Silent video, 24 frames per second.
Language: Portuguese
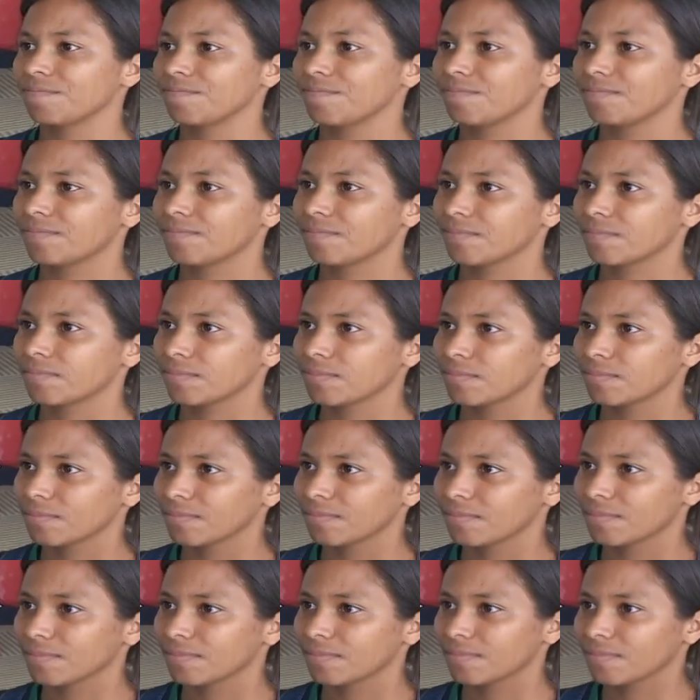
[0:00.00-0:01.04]
Então tem
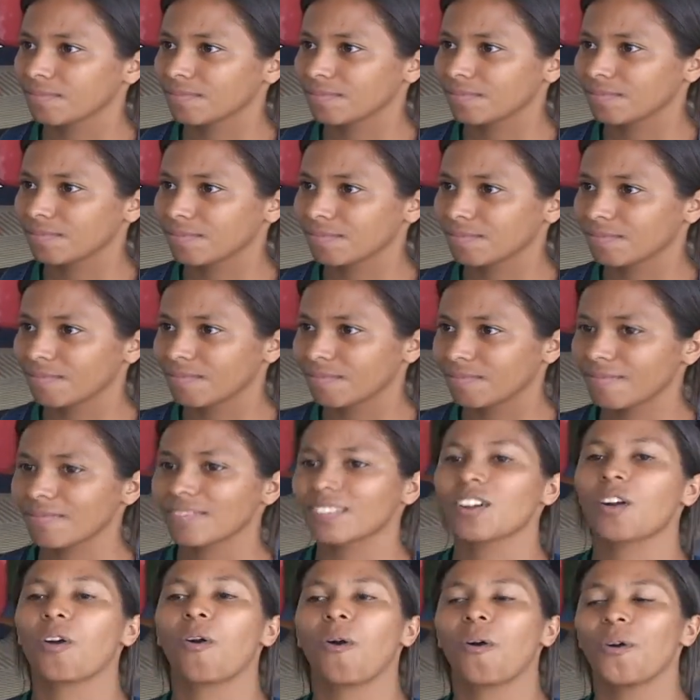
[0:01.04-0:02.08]
programação para a semana
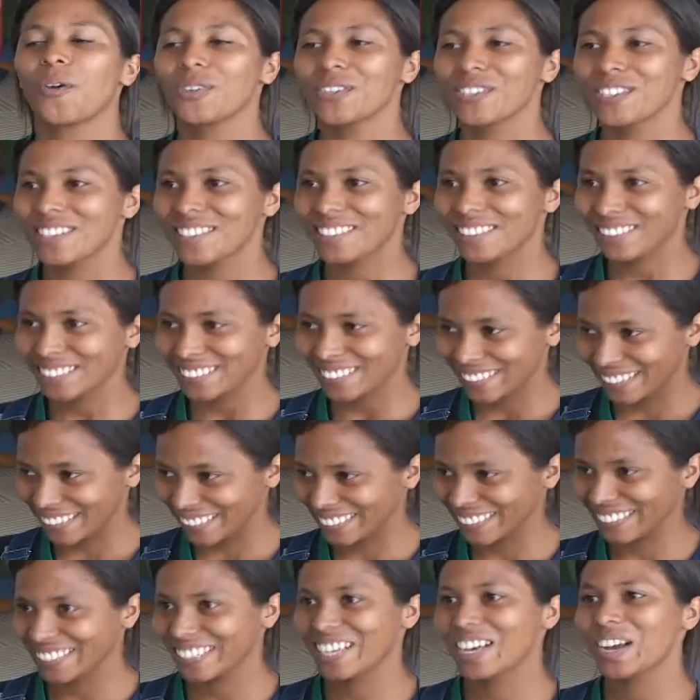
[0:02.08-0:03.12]
inteira, a criança não vai
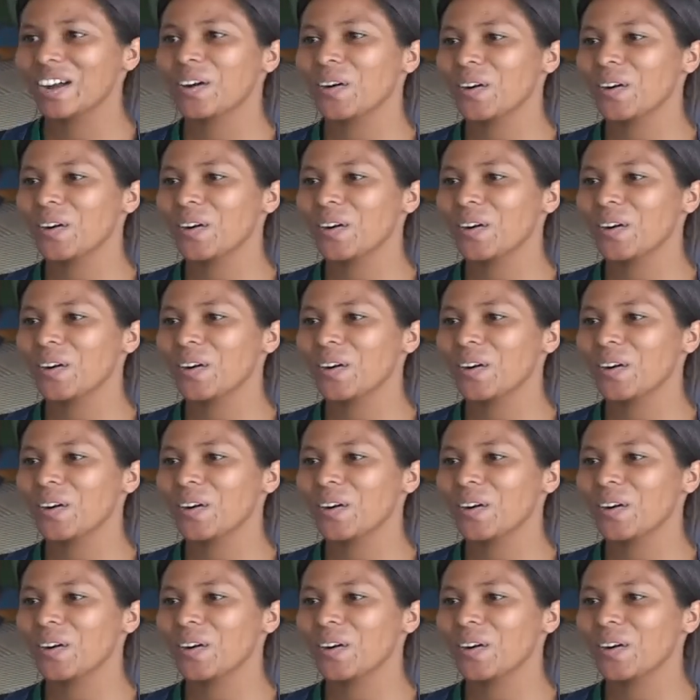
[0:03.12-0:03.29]
enjoar.